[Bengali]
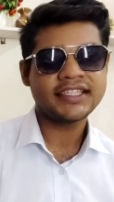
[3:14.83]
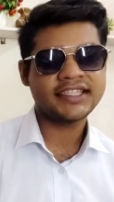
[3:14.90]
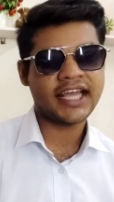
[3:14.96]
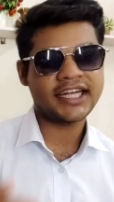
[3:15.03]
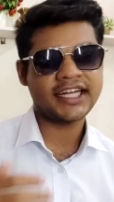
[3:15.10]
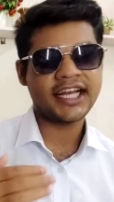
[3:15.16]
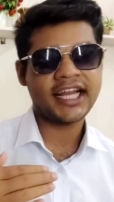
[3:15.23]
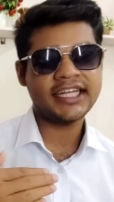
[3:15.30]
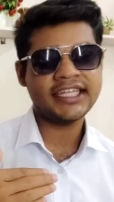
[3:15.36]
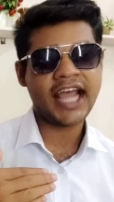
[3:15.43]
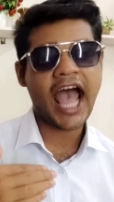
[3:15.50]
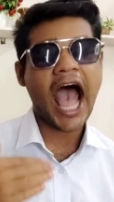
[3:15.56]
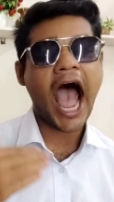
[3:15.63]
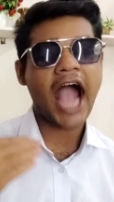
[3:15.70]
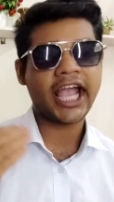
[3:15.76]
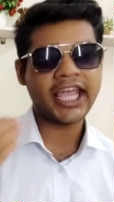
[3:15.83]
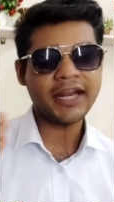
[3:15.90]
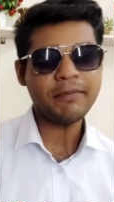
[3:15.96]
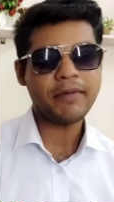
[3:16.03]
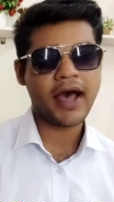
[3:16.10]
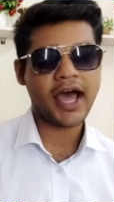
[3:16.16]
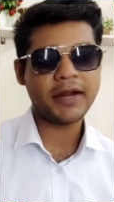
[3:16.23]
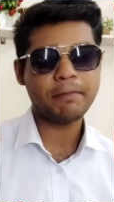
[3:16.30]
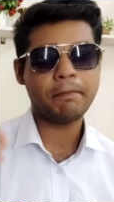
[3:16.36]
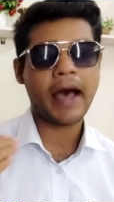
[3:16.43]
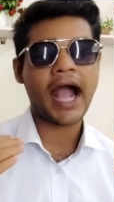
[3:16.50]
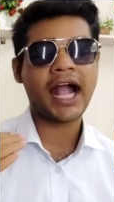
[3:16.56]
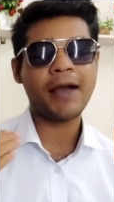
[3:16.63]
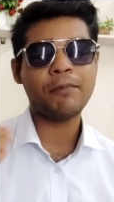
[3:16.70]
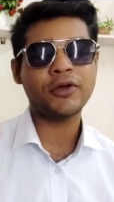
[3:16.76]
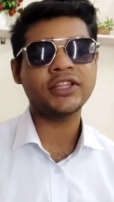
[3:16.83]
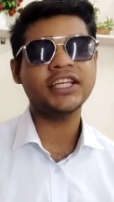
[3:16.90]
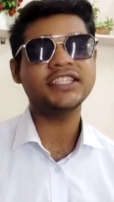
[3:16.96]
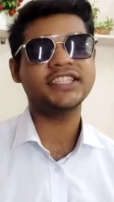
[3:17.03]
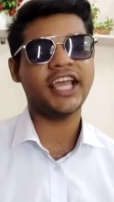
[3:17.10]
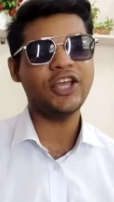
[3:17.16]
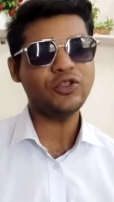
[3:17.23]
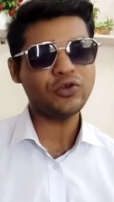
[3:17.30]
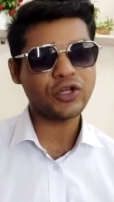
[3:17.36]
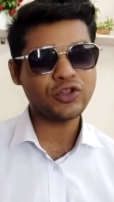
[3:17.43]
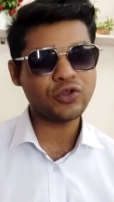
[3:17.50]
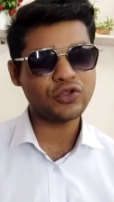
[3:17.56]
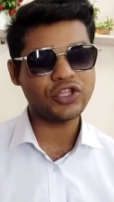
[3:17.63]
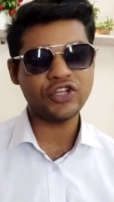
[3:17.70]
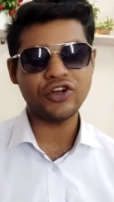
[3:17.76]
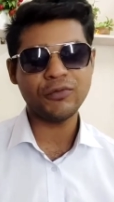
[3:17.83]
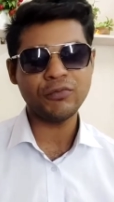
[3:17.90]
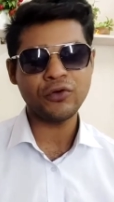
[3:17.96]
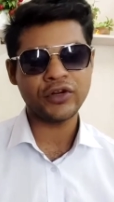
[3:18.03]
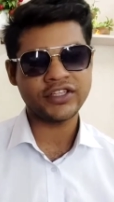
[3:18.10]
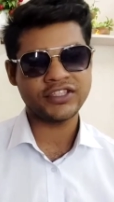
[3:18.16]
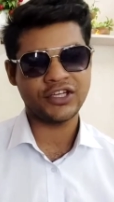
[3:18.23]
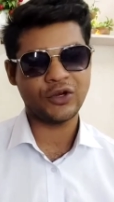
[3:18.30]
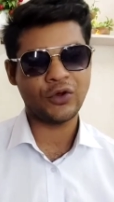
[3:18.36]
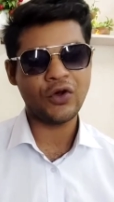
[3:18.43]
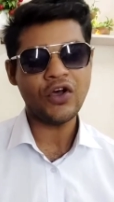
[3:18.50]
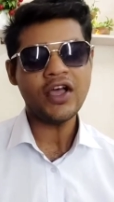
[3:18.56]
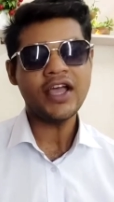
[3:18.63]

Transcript: স্যাটেলাইটটা আগের বার বাঁকা পথে যেই দূরত্ব অতিক্রম করেছিল